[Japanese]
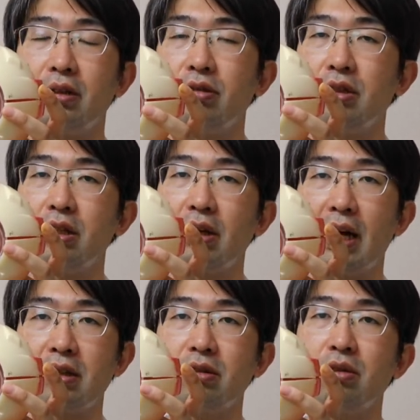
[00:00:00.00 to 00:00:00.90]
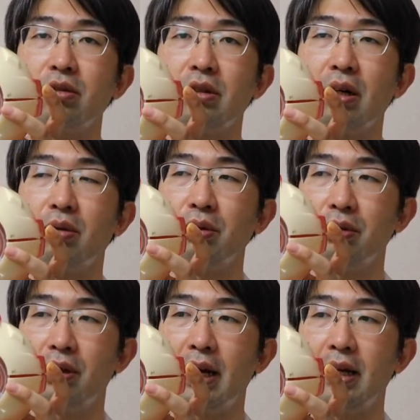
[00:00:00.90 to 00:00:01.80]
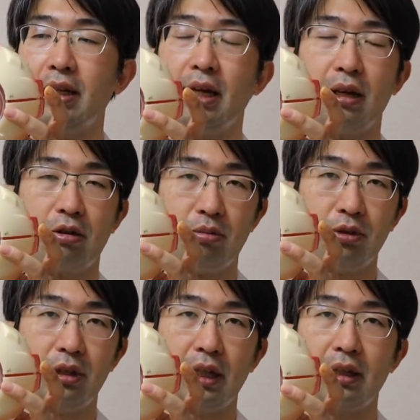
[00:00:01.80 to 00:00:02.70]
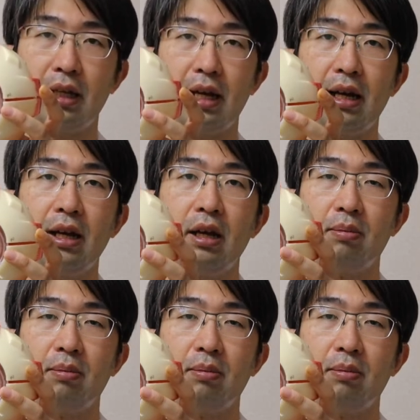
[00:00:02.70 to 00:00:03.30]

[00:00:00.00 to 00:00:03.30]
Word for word: 空気の圧力がこのぐらいでへこむんだったら